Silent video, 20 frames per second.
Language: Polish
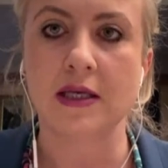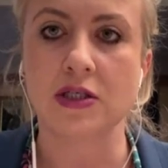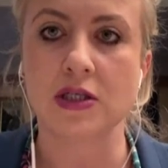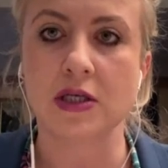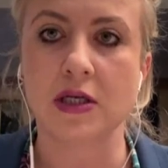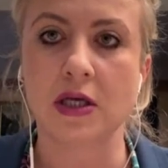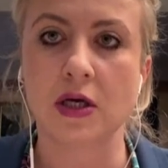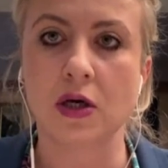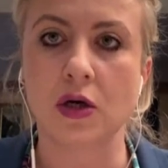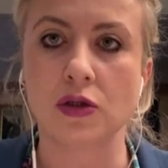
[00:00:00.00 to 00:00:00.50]

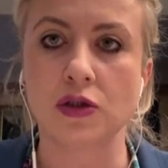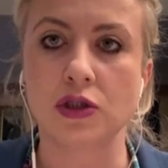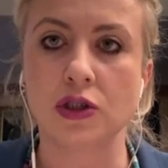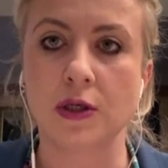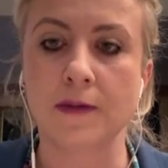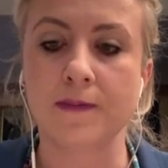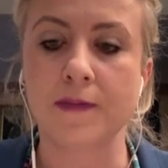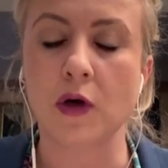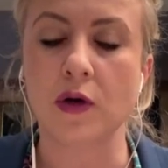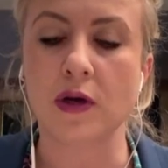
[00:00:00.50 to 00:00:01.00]
jeżeli
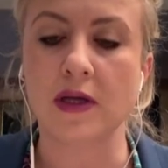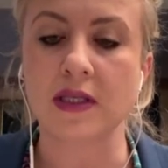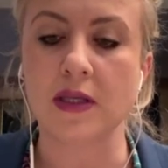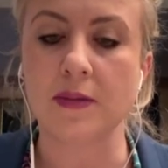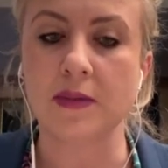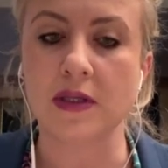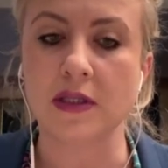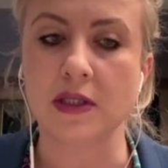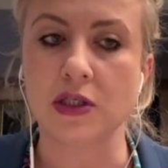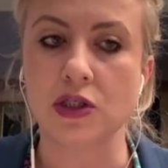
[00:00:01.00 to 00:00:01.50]
chodzi o
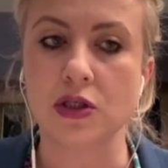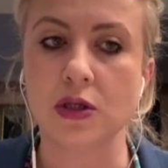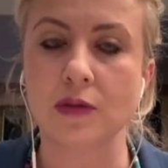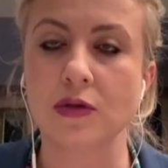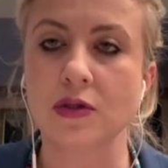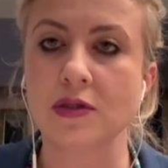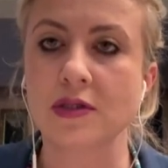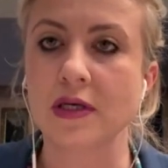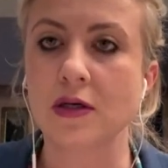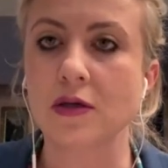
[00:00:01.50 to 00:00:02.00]
Radę
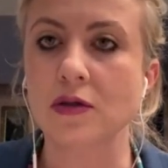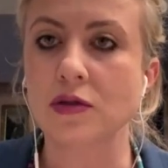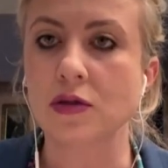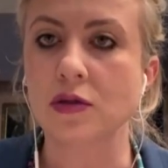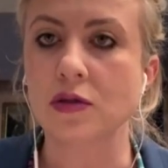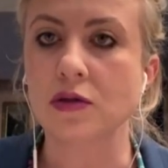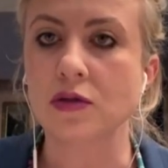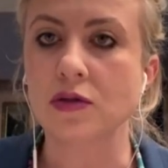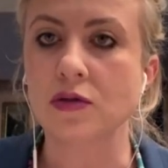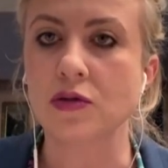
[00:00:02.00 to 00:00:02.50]
Medyczną, to z tego
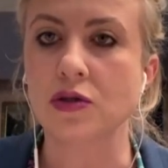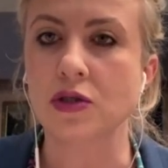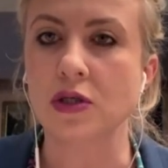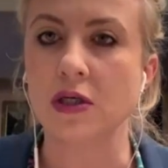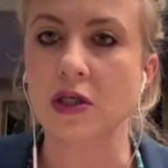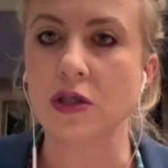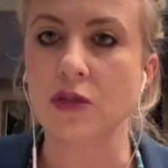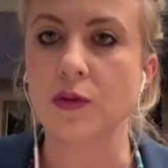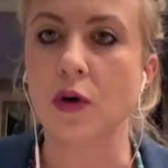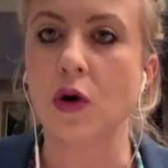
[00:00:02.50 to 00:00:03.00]
co
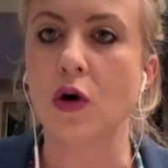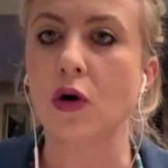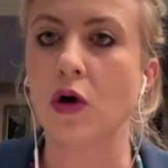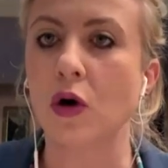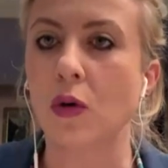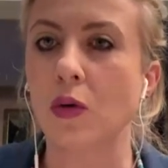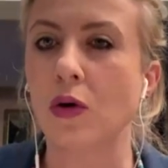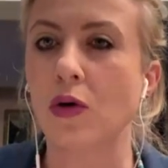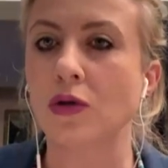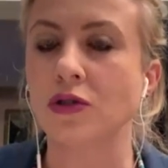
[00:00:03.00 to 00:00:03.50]
słyszeliśmy,
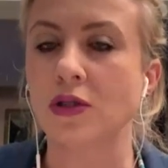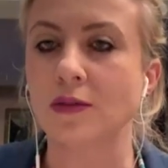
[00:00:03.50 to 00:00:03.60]
około